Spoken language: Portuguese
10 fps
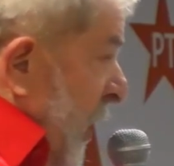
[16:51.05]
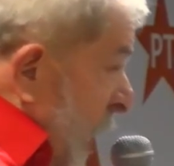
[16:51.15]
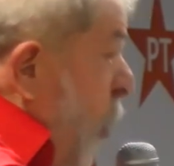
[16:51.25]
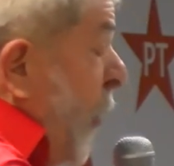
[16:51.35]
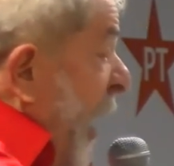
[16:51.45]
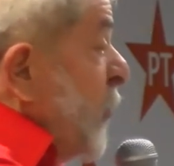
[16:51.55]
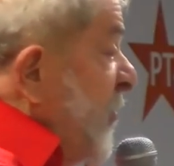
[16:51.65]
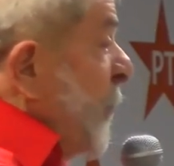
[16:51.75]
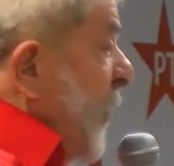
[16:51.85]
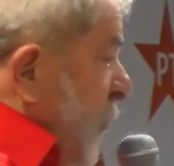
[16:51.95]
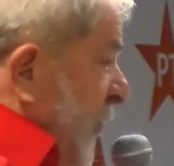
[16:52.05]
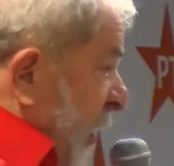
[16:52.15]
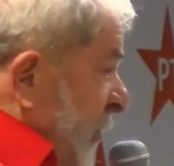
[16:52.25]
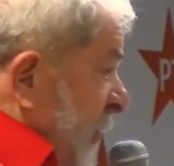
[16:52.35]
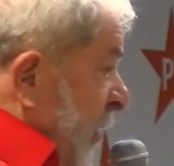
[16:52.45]
Eu quero dizer para
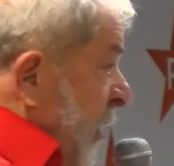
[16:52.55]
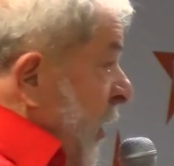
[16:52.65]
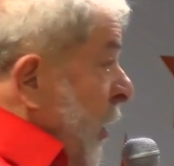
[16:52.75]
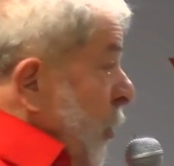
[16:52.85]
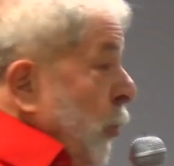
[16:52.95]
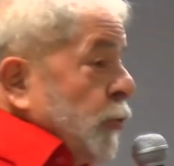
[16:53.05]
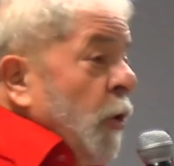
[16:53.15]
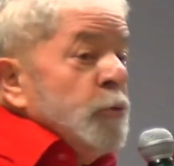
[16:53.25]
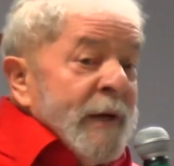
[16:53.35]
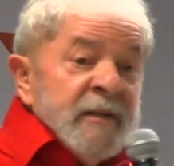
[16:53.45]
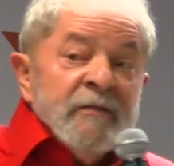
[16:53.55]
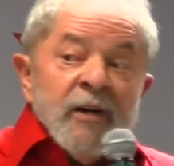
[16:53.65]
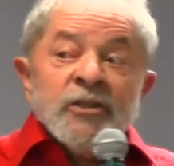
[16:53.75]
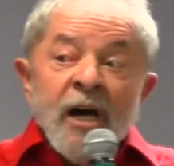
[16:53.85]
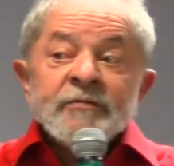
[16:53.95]
vocês que eu estou numa
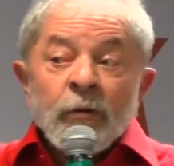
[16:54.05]
divergência